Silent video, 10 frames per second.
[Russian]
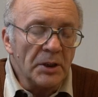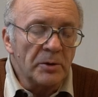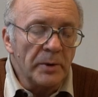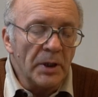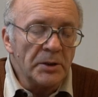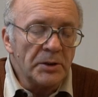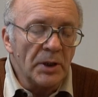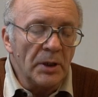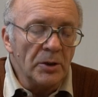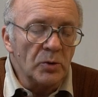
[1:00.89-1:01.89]

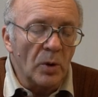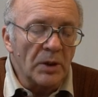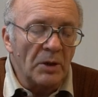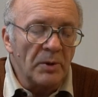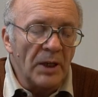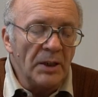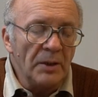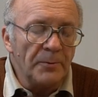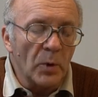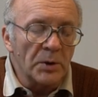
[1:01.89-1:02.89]
отверстие литок
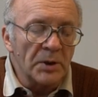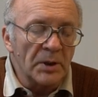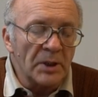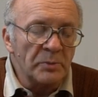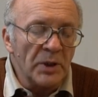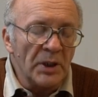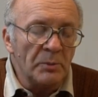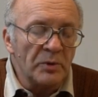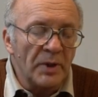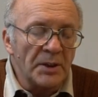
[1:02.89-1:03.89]
овальной формы
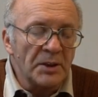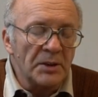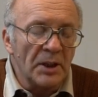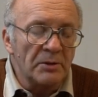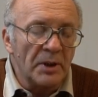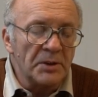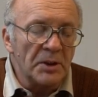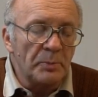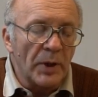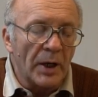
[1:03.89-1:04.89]
размером 20 на
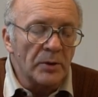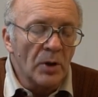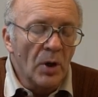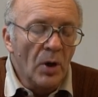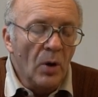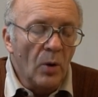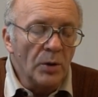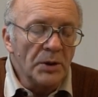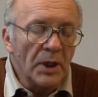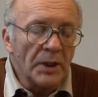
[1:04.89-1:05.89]
25.
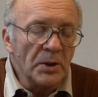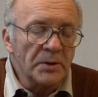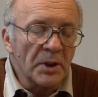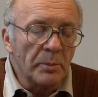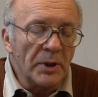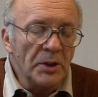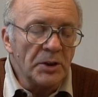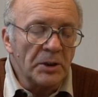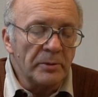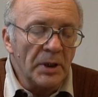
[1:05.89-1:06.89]
Он находился
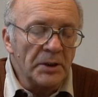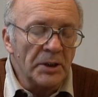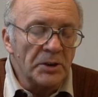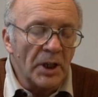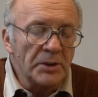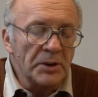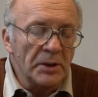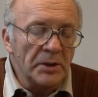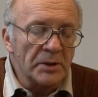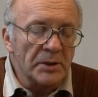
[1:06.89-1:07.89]
ближе к верхней части
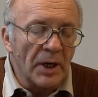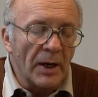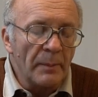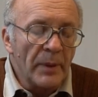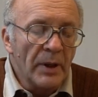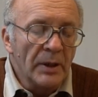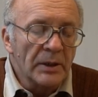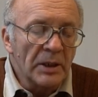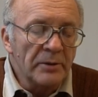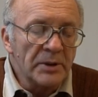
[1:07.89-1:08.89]
гнезда,
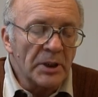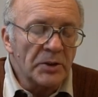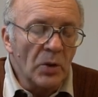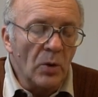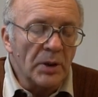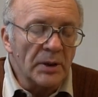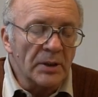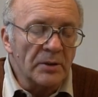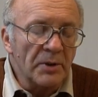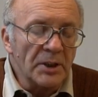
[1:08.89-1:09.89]
на высоте
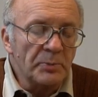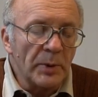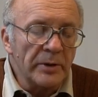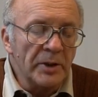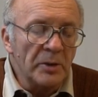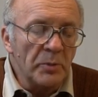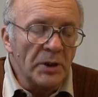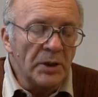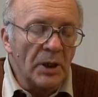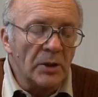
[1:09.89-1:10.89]
около 2,5
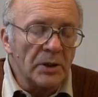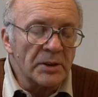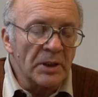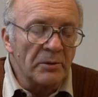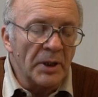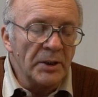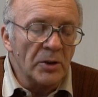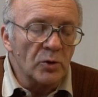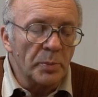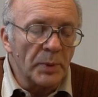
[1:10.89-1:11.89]
метра от
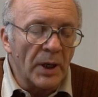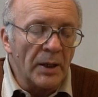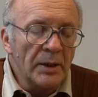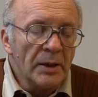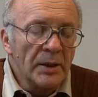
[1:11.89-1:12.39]
основания дупла,